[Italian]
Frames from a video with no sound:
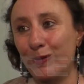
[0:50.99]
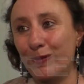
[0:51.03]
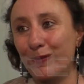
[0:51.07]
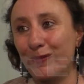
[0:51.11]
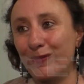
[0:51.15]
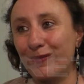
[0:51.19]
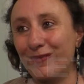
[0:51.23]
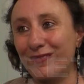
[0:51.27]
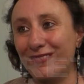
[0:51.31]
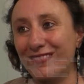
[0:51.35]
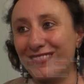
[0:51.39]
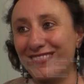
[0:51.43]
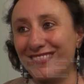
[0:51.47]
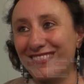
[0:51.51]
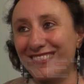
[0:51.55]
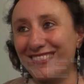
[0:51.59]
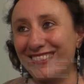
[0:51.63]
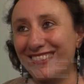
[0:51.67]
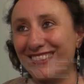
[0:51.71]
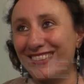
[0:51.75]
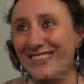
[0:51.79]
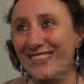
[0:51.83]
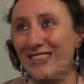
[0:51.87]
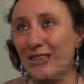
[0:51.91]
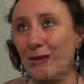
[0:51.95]

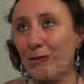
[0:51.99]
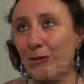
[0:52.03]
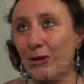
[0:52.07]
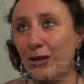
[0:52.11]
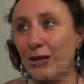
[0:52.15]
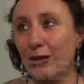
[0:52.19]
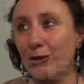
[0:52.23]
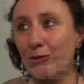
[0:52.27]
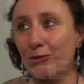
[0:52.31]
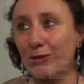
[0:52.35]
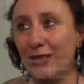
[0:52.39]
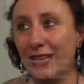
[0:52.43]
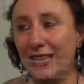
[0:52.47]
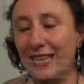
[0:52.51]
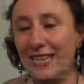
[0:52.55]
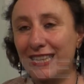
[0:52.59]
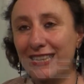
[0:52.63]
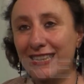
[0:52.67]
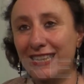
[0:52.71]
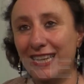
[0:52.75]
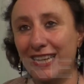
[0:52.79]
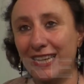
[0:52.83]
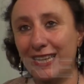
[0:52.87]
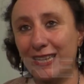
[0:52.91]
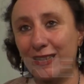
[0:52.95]
diciamo, la cruda
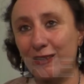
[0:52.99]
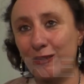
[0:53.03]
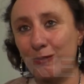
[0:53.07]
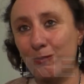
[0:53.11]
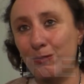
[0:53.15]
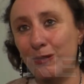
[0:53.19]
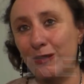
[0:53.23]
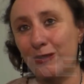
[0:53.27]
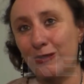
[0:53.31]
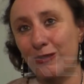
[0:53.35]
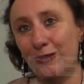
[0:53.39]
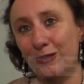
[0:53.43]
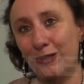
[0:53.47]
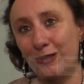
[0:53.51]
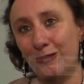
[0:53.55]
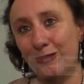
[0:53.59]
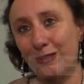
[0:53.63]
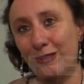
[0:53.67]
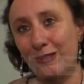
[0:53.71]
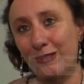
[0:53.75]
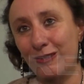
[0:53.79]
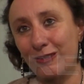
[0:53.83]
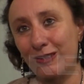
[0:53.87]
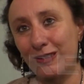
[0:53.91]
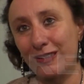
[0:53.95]
realtà è che spesso
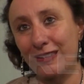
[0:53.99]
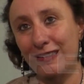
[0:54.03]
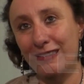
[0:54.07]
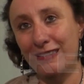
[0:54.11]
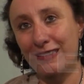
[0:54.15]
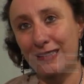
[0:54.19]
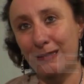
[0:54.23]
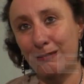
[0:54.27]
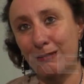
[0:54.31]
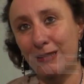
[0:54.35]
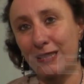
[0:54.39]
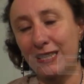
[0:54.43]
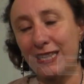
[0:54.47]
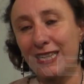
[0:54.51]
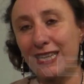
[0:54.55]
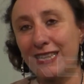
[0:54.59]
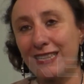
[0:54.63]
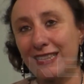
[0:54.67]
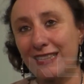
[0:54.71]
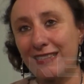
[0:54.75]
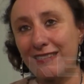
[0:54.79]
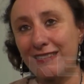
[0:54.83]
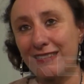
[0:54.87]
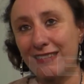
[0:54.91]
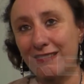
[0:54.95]
situazioni di estrema
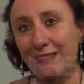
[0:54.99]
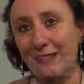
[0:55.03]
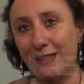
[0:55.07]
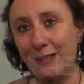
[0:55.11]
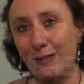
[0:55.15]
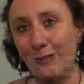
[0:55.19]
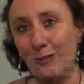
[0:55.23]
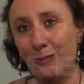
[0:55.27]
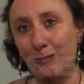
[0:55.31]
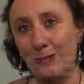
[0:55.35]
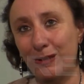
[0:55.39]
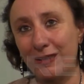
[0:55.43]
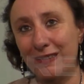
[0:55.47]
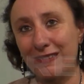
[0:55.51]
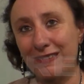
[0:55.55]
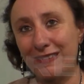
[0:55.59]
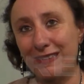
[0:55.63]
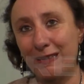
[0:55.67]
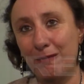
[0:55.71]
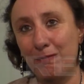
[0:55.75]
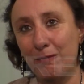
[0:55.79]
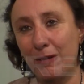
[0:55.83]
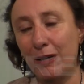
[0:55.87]
delicatezza vengono messe in